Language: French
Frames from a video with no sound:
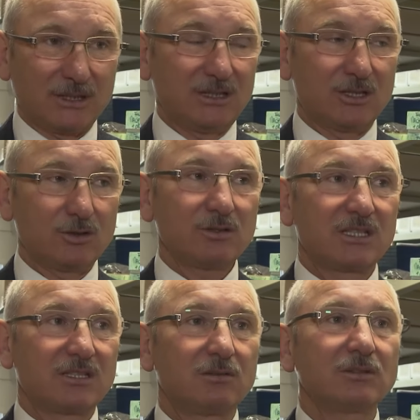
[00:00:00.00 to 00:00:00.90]
partie des
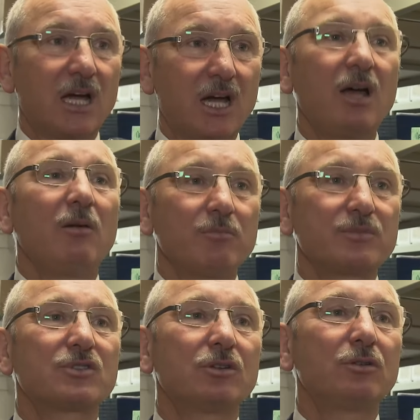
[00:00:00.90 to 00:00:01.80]
choses qui sont à
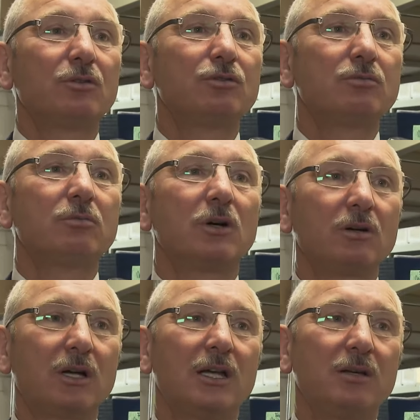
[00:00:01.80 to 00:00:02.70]

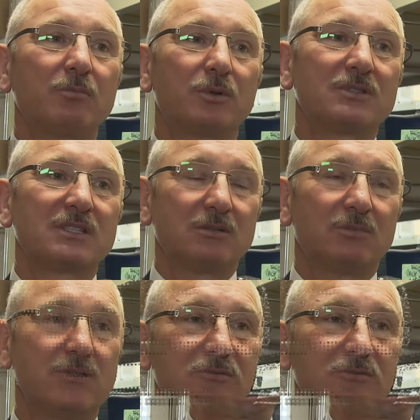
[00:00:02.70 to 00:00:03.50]
absolument impossible.